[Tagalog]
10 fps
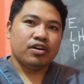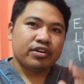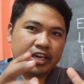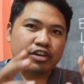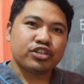
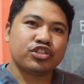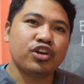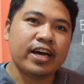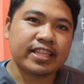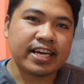Okay, gusto
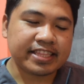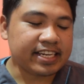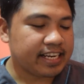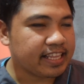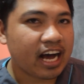lang
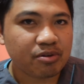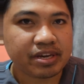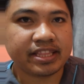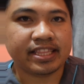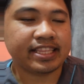natin
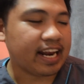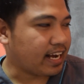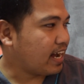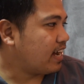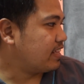linawin
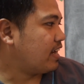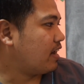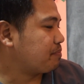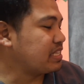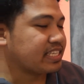talaga
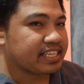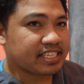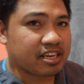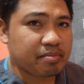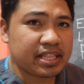na minsan
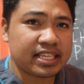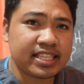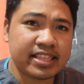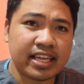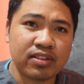kasi may
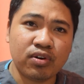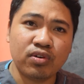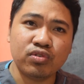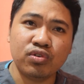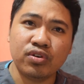
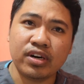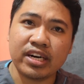nagtatanong kung